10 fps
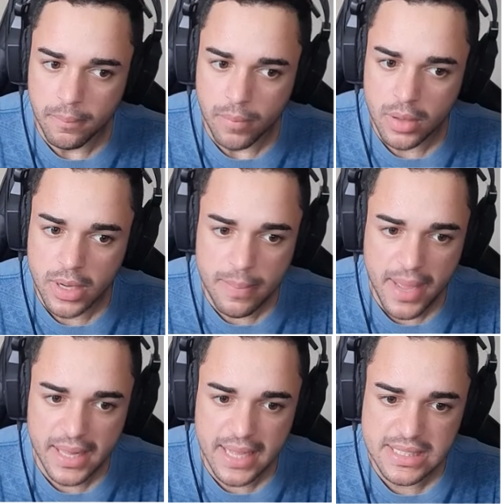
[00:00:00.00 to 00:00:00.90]
Mano, que
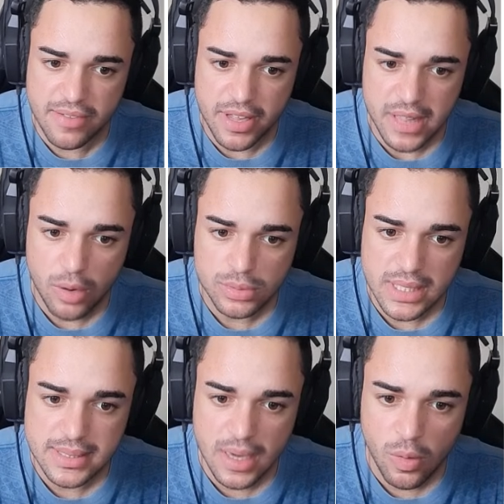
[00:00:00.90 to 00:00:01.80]
merda é essa, velho? Tá
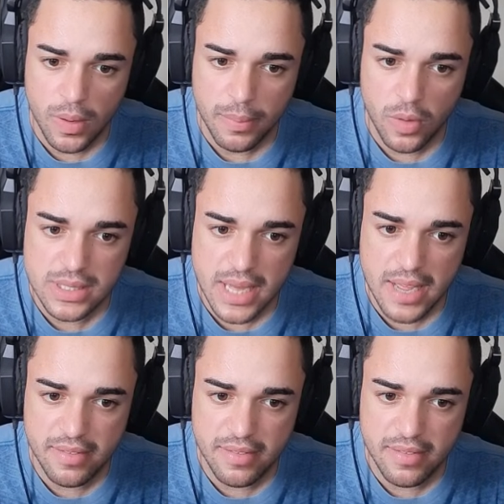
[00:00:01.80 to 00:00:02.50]
acontecendo alguma coisa aí,